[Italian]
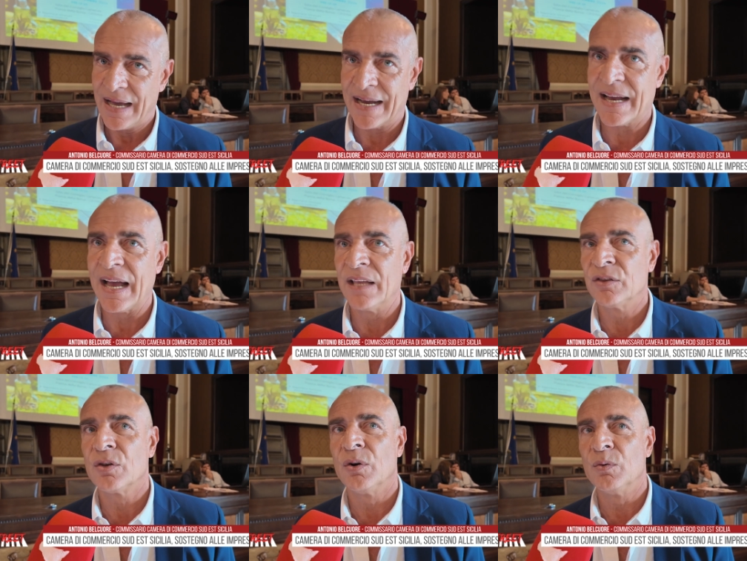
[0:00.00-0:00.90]

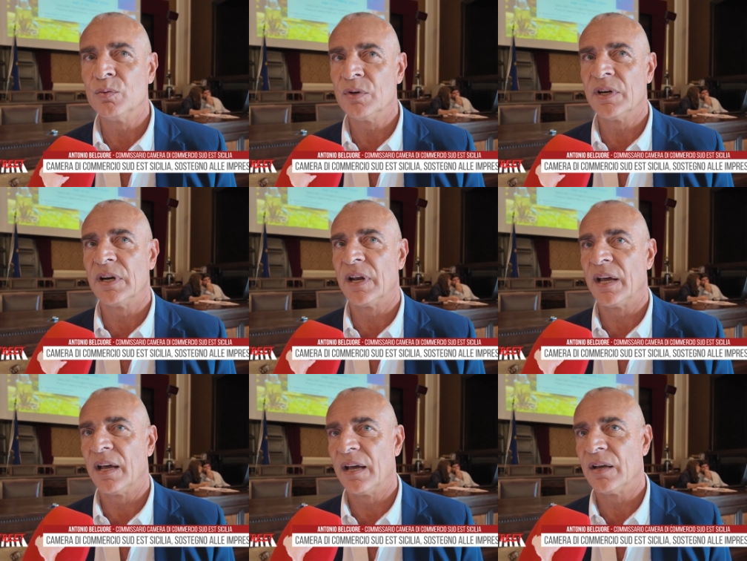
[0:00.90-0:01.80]
Accanto un
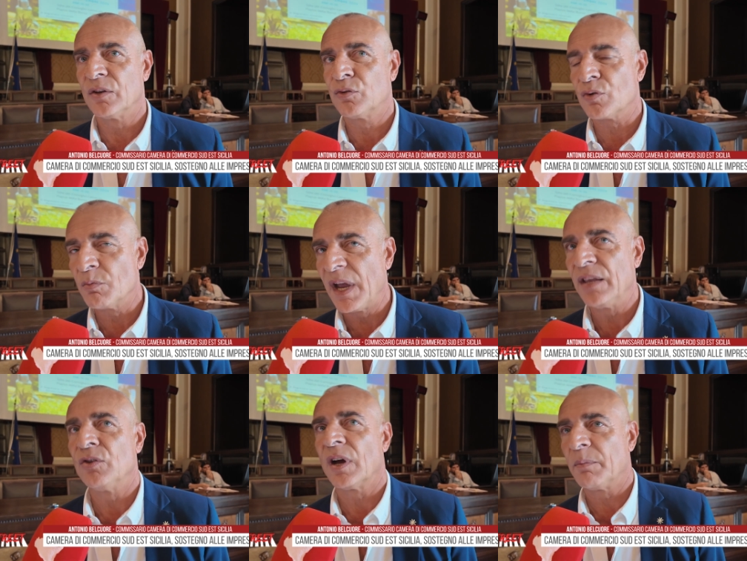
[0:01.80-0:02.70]
eh,
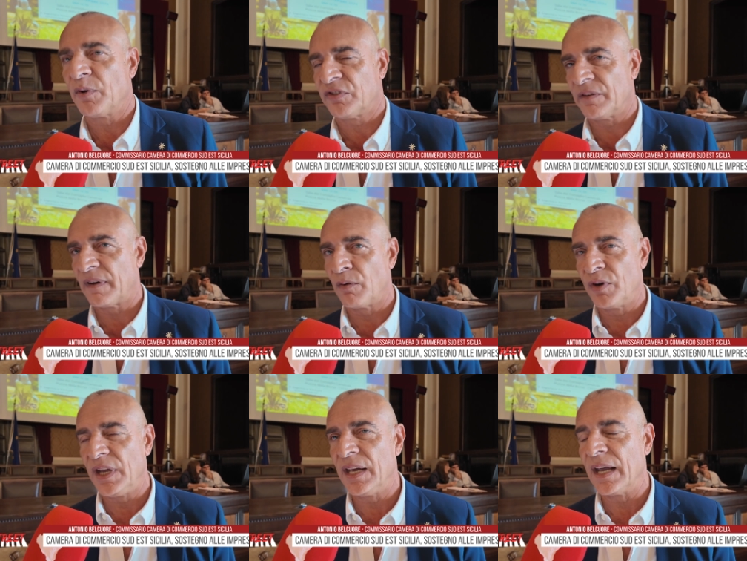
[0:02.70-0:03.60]
strumento che possa
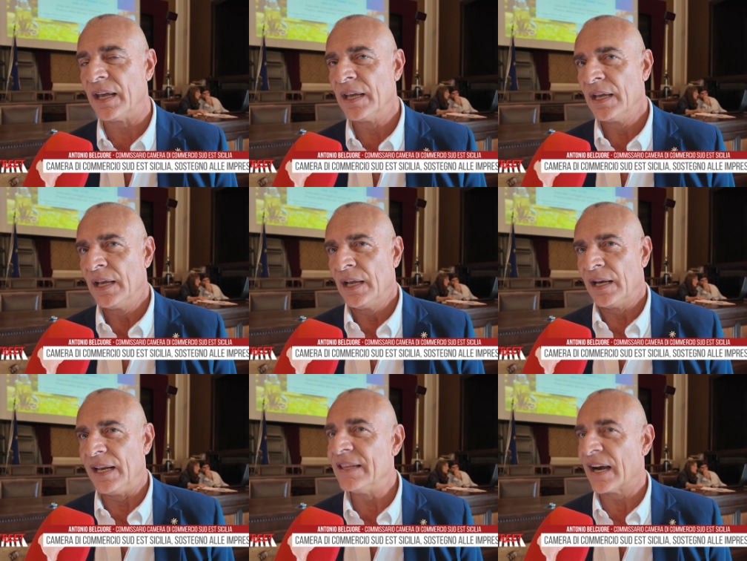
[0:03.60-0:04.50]
favorire
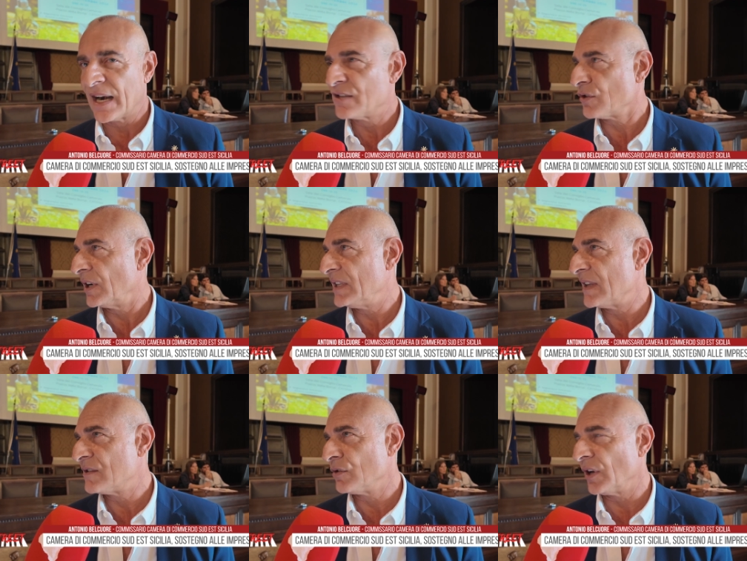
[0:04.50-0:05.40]

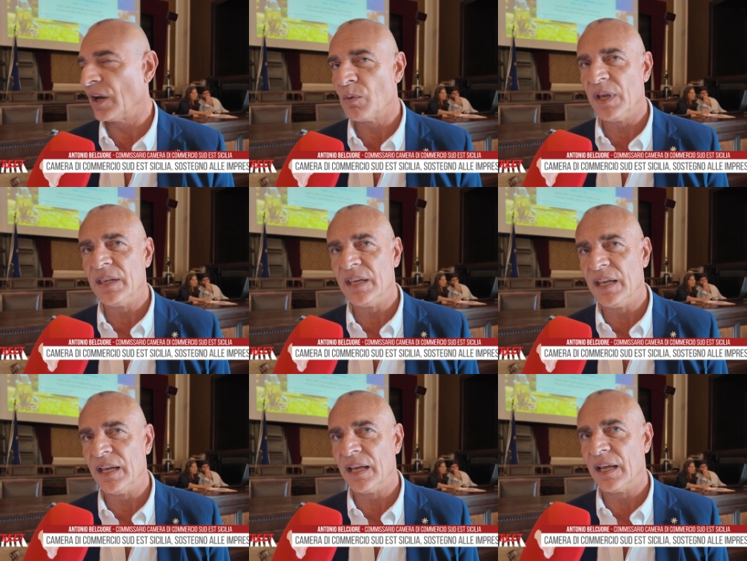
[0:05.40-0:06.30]
l'internazionalizzazione e
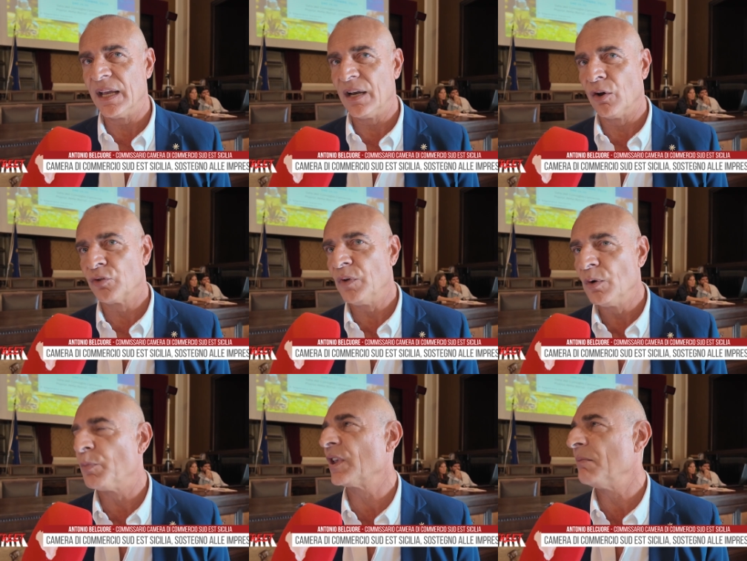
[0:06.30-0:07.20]
quindi eh, lo
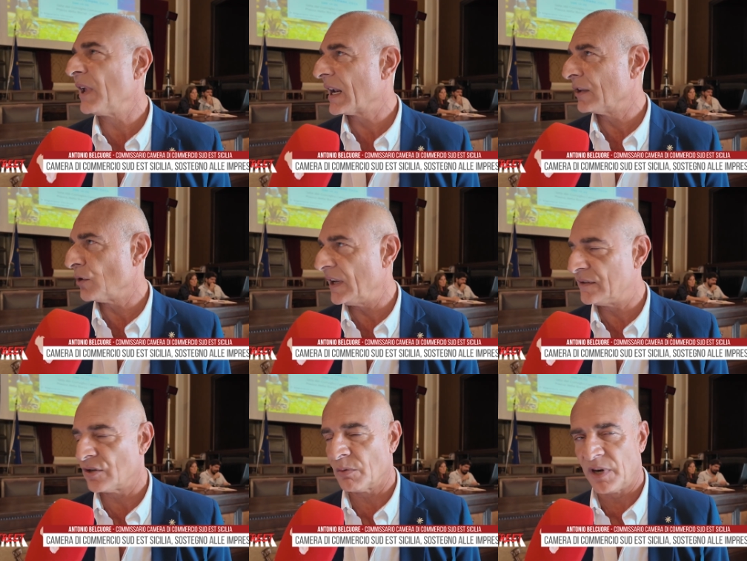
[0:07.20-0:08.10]
sviluppo del mercato
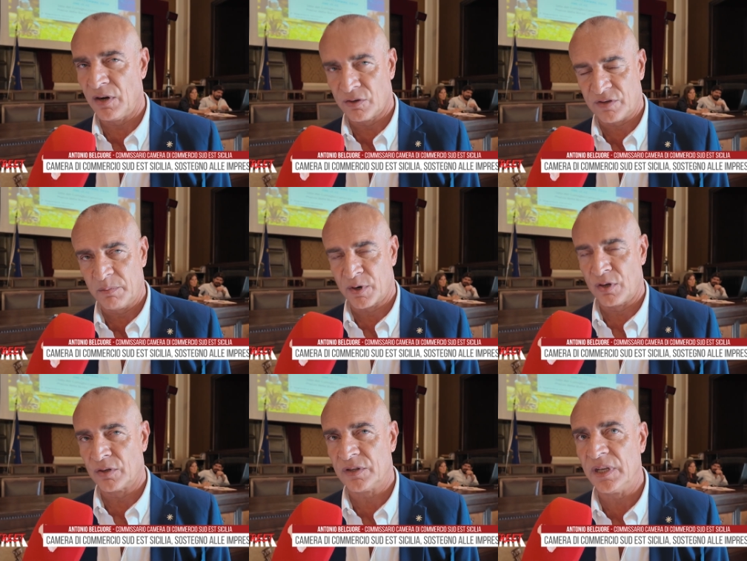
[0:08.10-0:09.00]
estero per i nostri
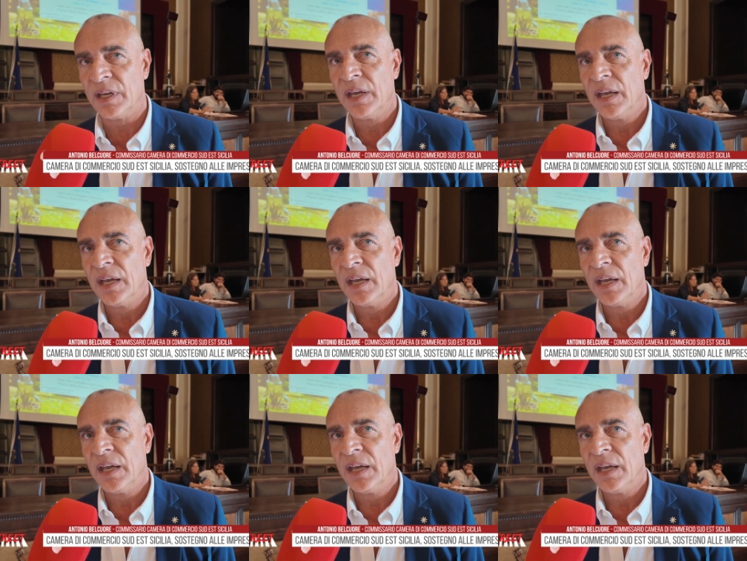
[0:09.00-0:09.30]
prodotti